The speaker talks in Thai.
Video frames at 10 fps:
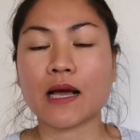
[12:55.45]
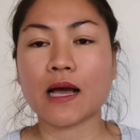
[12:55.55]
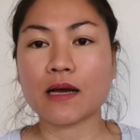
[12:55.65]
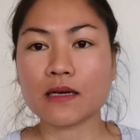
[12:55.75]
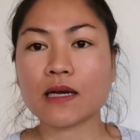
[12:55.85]

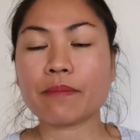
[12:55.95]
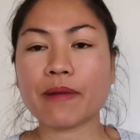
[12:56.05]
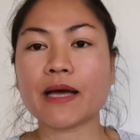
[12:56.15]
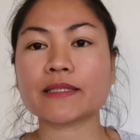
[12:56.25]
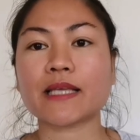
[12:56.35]
ก็คือ
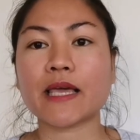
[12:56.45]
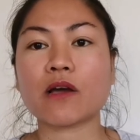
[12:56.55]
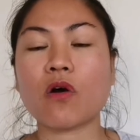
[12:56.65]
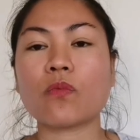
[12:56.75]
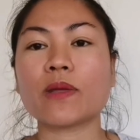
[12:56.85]
กำลังใจ
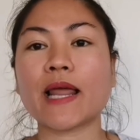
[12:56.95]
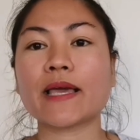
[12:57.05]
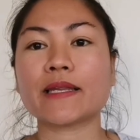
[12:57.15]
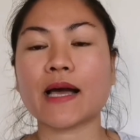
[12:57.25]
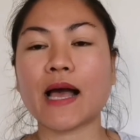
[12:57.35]
ของวิไล
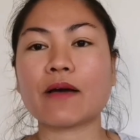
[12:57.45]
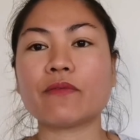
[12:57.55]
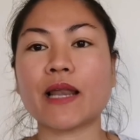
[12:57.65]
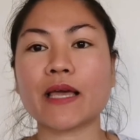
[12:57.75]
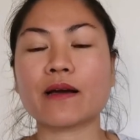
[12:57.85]
นะคะ
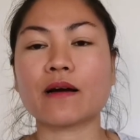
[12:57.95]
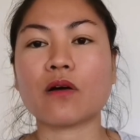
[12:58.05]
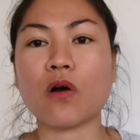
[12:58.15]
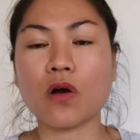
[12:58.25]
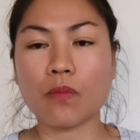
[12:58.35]
วิไลก็
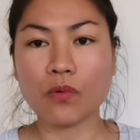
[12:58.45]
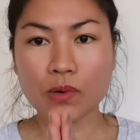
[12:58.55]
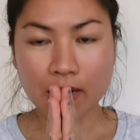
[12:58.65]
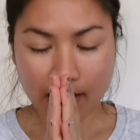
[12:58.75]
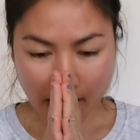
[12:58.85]
ขอขอบคุ
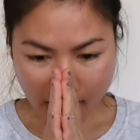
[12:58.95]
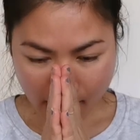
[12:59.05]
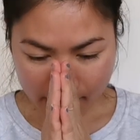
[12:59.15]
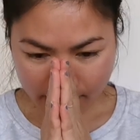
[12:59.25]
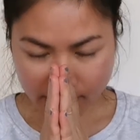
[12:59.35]
ณหลา
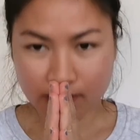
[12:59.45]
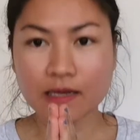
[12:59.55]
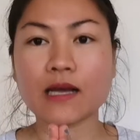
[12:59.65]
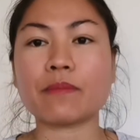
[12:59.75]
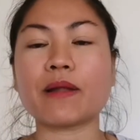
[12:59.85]
ยๆสิห
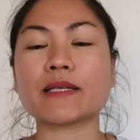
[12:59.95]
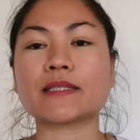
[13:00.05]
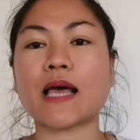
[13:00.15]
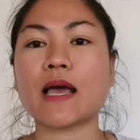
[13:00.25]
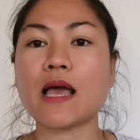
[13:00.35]
นึ่งกำลัง
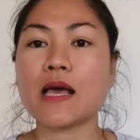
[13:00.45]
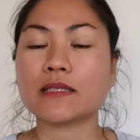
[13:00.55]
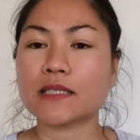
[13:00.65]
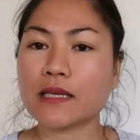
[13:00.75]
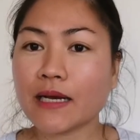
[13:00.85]
ใจ
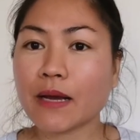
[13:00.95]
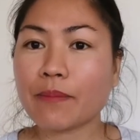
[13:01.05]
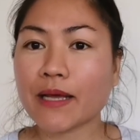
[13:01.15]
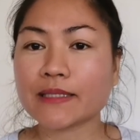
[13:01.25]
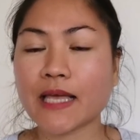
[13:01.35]
หนึ่ง
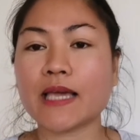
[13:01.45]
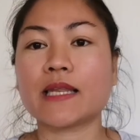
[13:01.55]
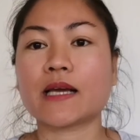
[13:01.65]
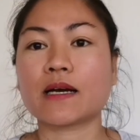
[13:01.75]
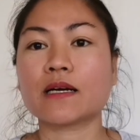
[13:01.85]
กำลังใจ
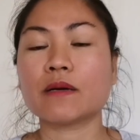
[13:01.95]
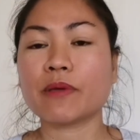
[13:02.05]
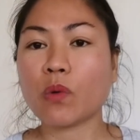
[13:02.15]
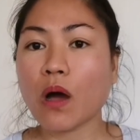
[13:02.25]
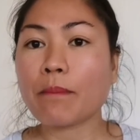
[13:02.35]
เนี่ยก็คือ
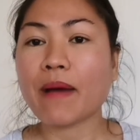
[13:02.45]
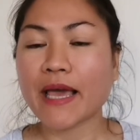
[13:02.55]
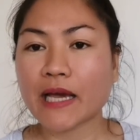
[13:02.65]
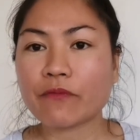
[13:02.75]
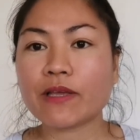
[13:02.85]
มีความหมา
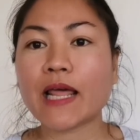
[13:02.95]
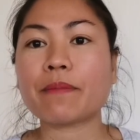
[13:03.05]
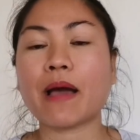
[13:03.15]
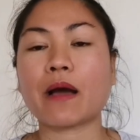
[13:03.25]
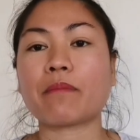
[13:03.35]
ยกับวิไล
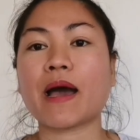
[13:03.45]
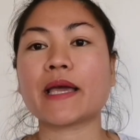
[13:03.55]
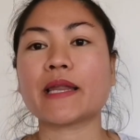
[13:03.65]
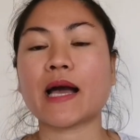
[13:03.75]
มากไมย